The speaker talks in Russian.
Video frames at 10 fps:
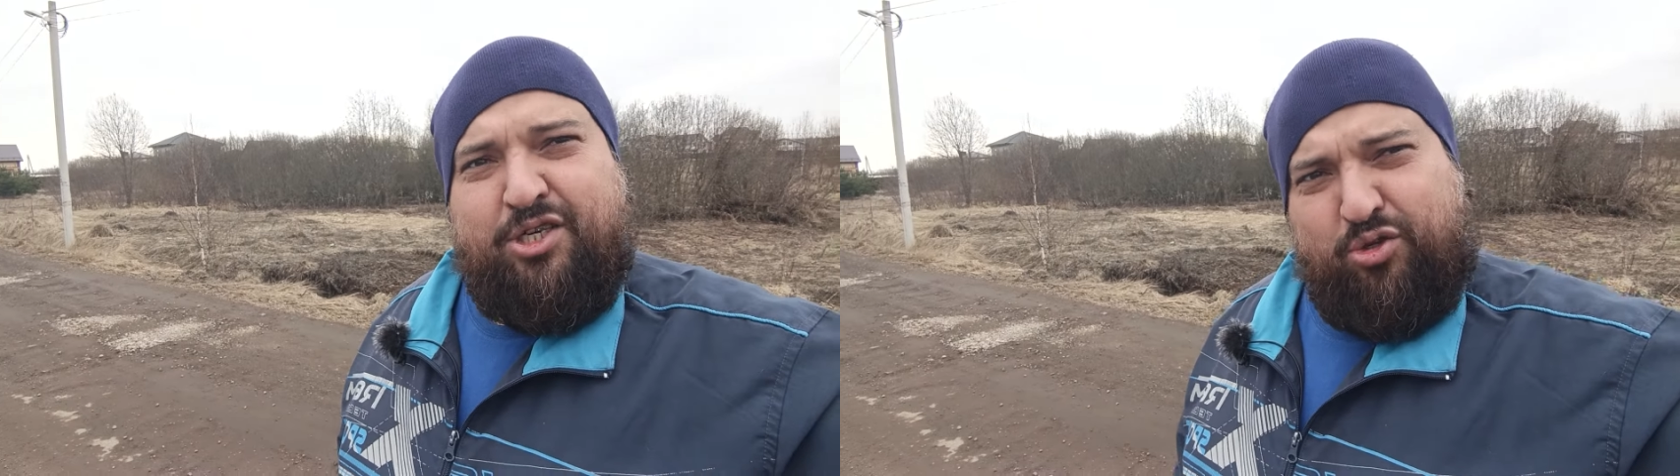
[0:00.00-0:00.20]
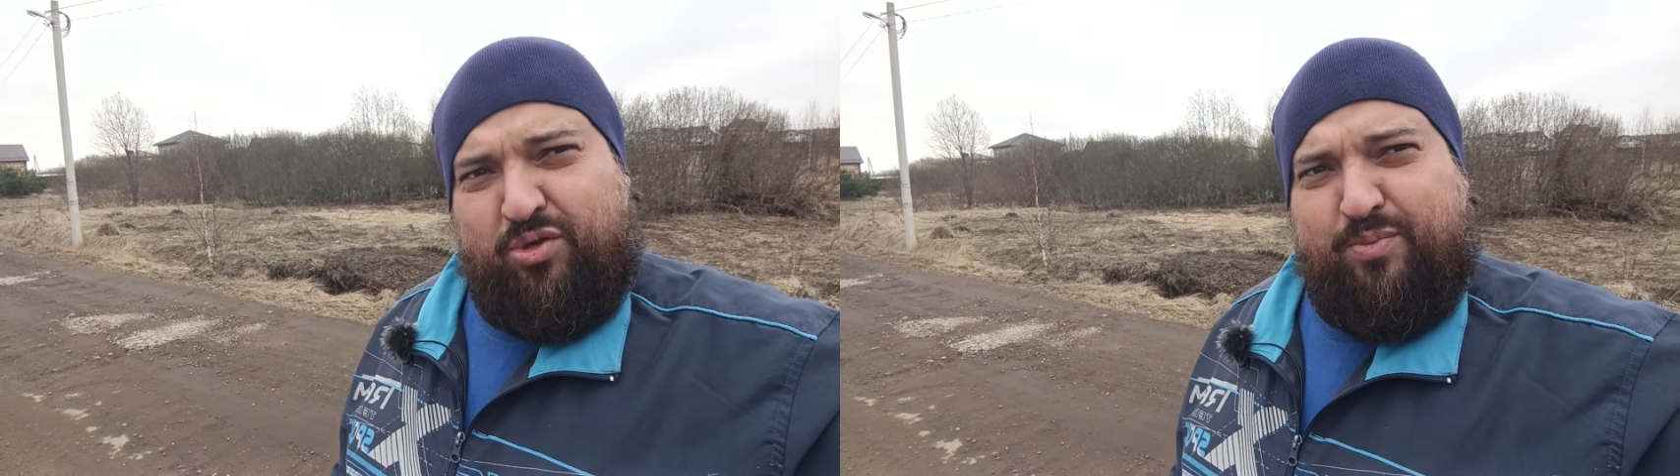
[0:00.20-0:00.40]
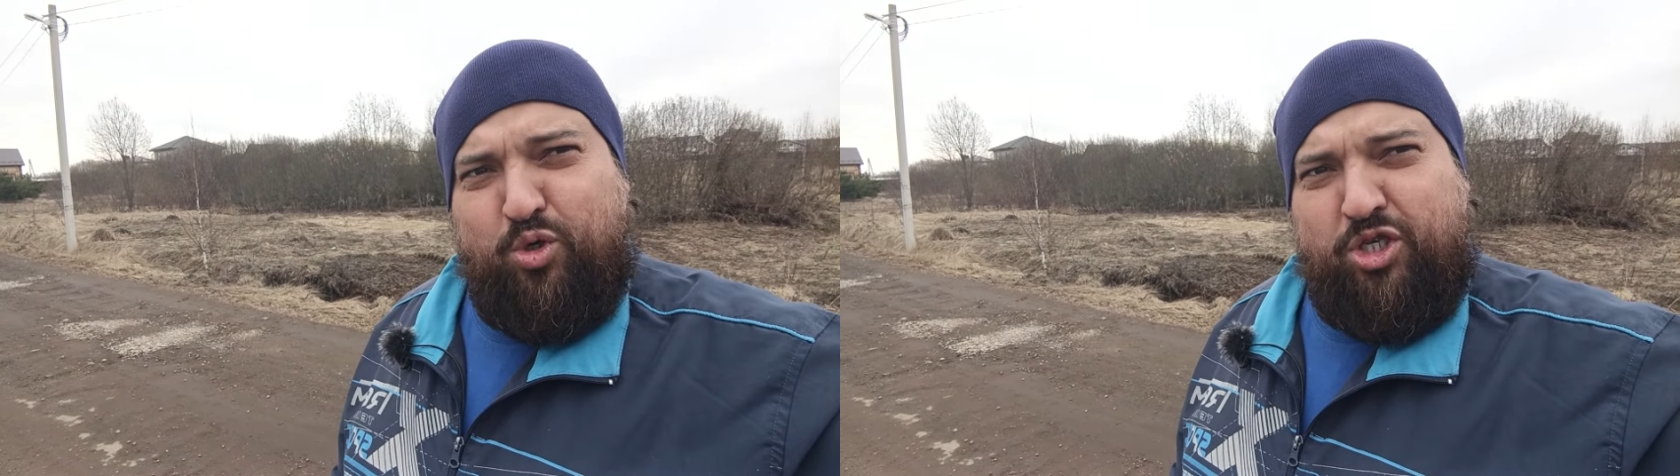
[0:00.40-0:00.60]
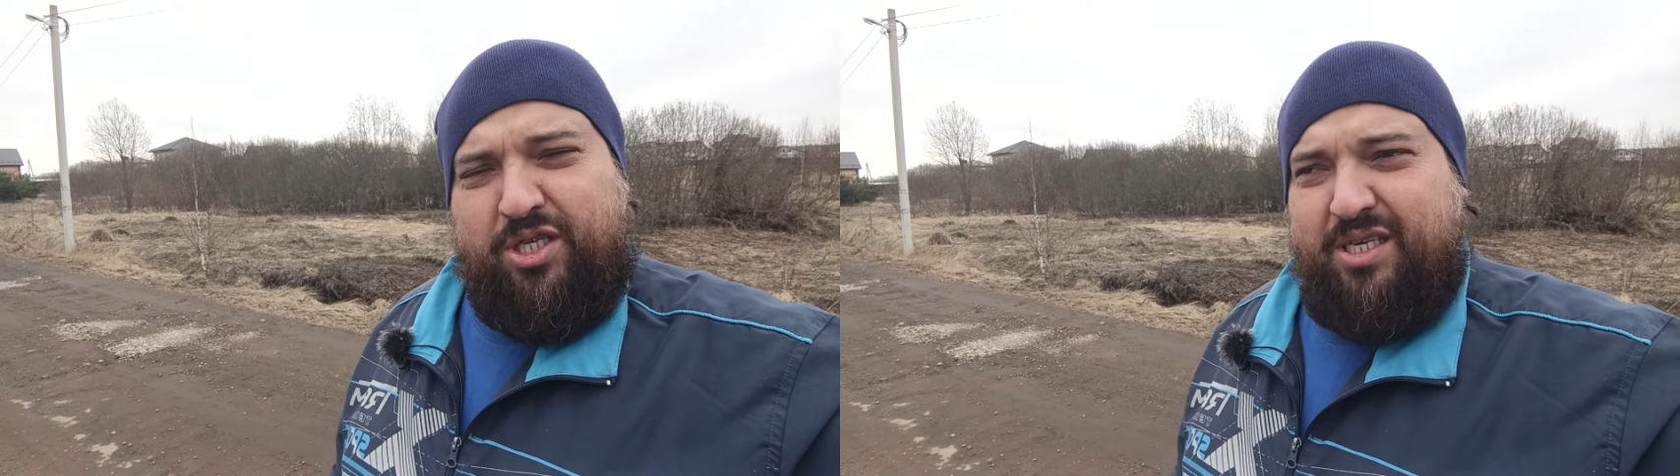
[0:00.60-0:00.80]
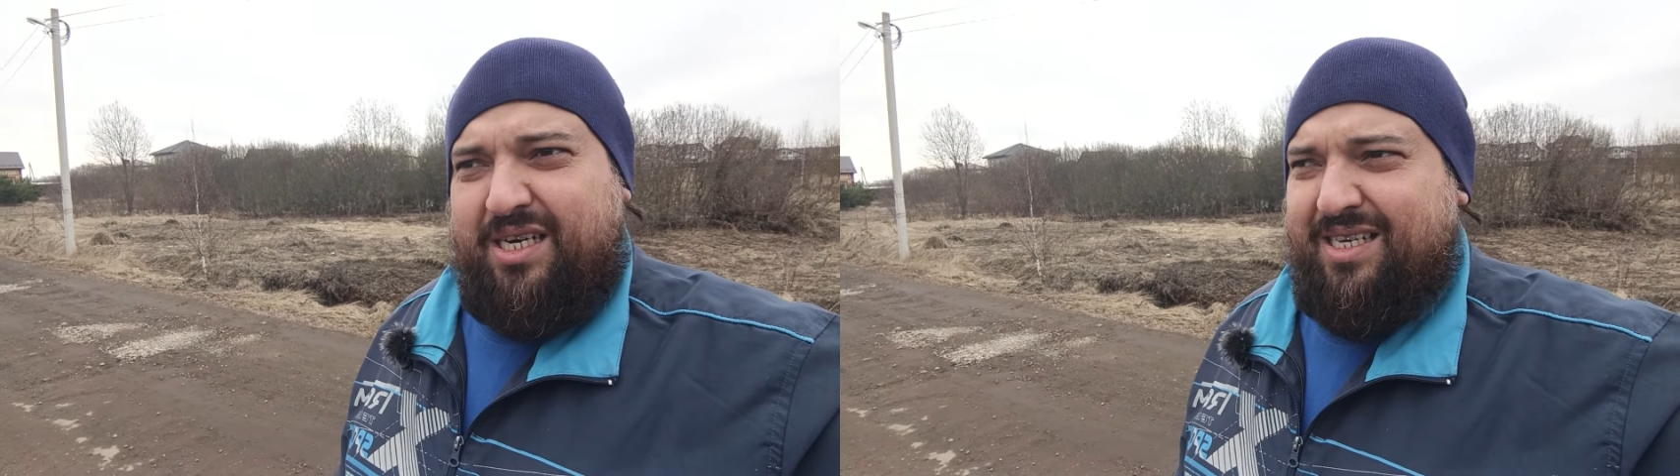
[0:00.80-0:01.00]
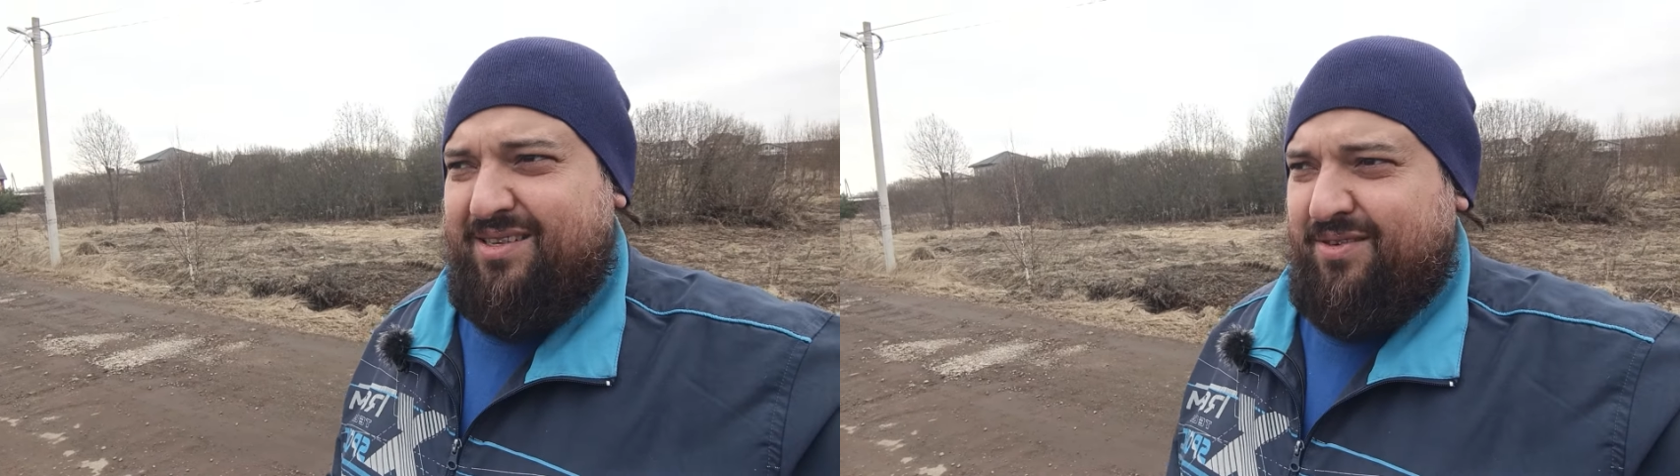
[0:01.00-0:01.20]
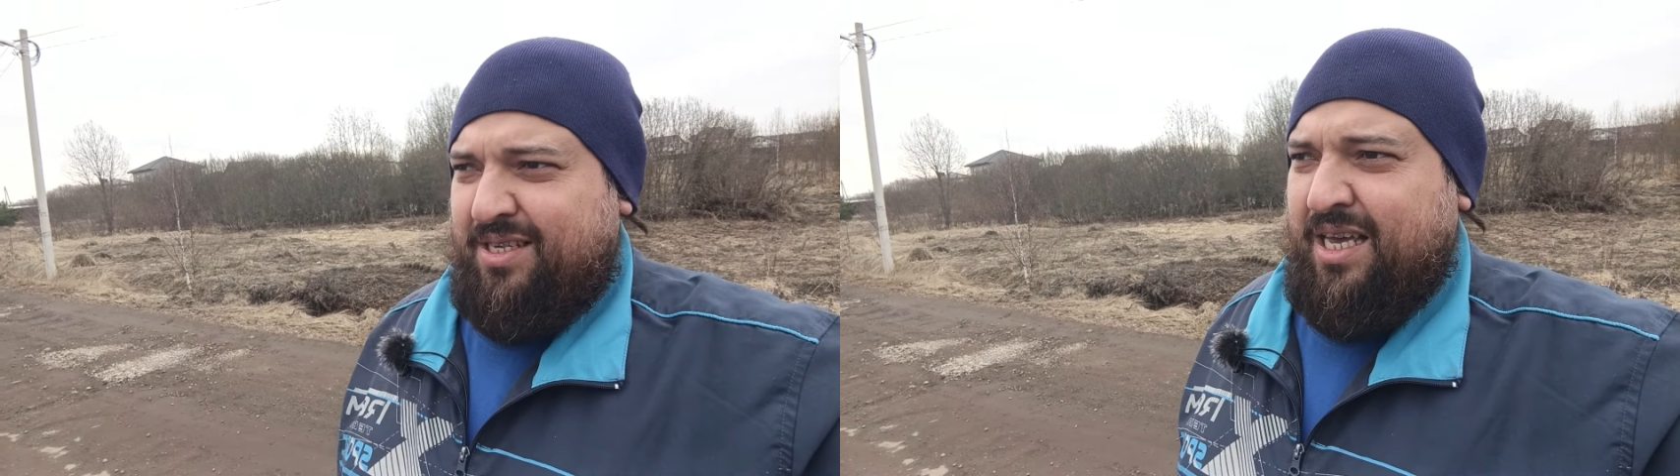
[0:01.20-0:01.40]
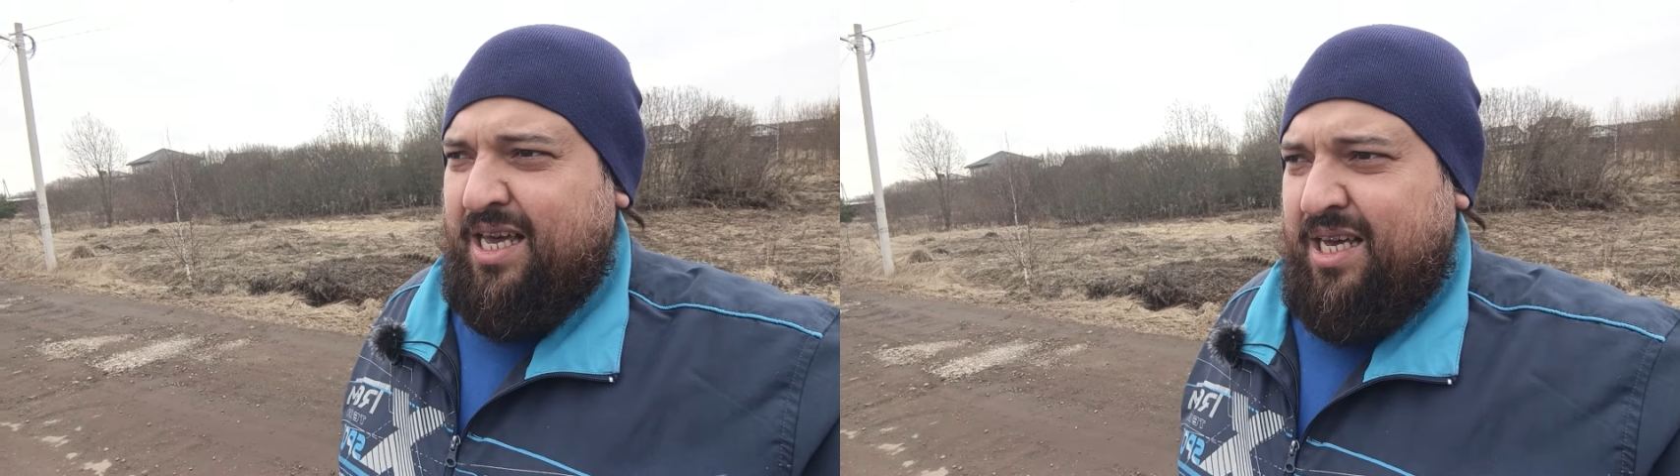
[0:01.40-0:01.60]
что не может не радовать